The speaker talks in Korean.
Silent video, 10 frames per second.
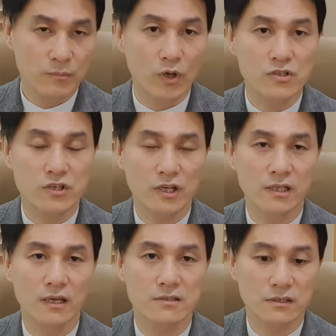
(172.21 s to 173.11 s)
명철에
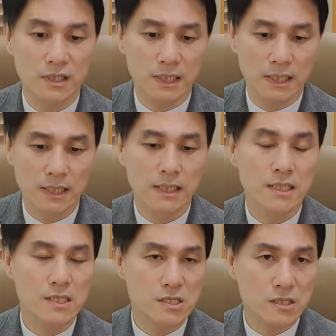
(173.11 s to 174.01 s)
대해서는
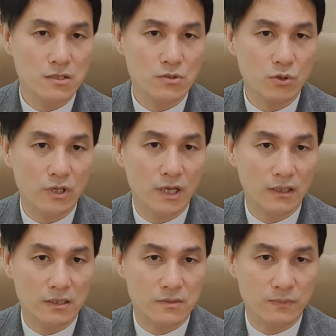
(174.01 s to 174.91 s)
친족이라
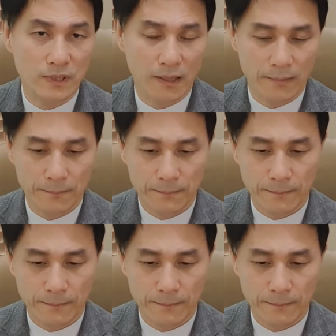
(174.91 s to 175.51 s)
그랬습니다.